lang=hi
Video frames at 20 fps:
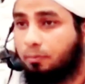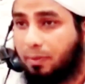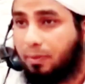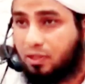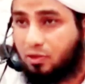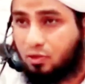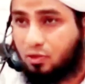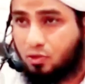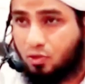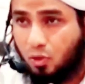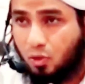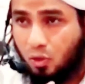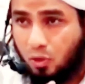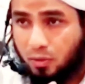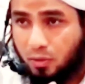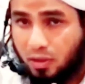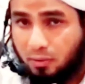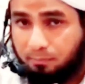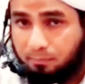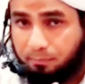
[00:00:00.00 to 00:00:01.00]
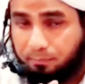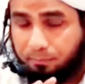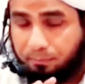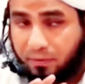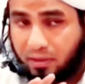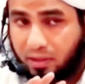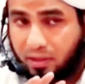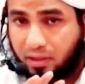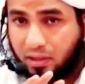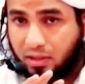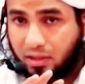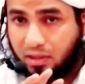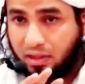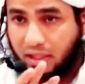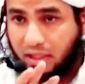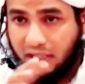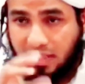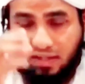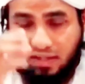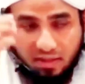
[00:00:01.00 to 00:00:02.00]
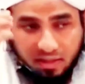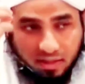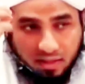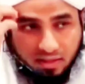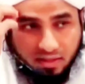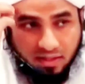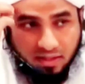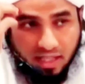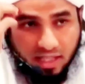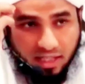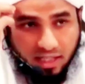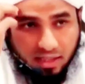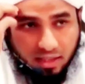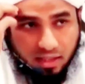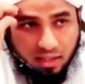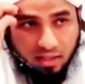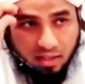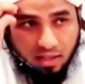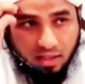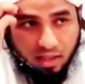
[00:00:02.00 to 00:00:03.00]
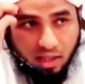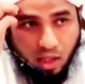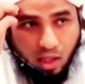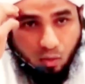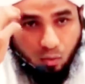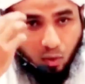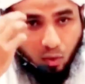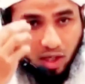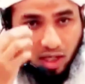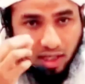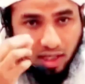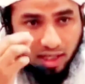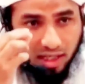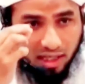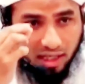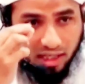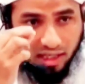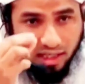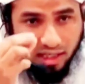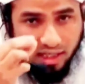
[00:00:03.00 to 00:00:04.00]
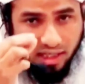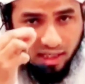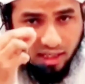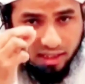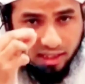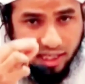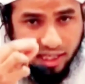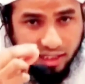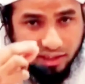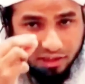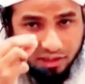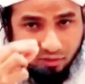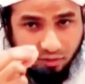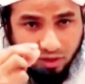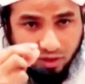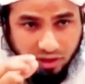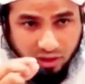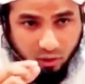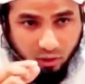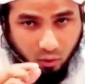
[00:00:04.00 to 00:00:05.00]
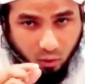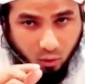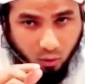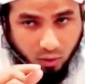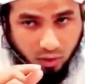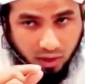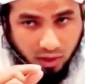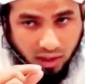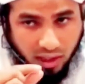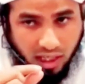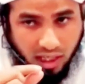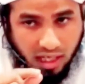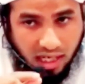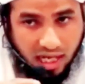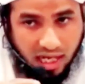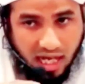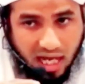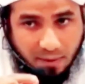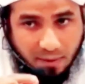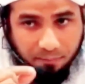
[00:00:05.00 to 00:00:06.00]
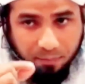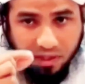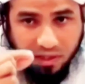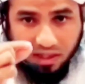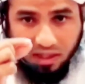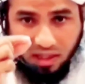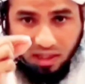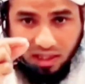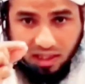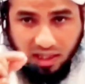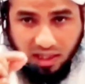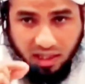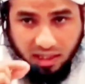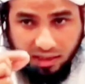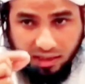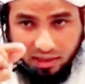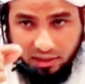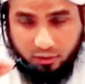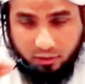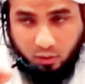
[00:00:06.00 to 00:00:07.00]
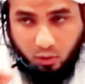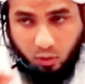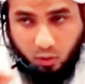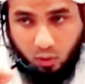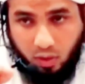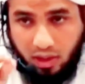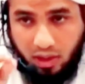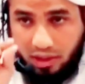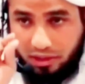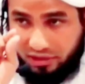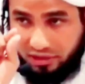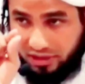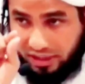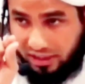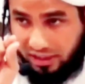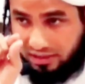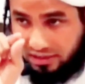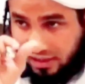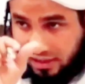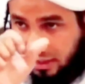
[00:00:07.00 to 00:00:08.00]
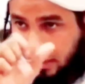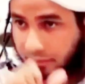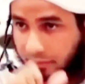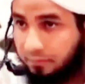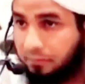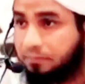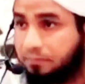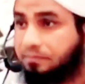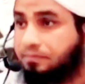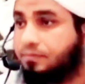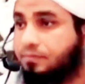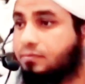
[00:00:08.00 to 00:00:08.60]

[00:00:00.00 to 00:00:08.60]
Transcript: तो बच्चों के जहन वो हर एक एक्टिविटी को आपकी हर हरकत को देखते हैं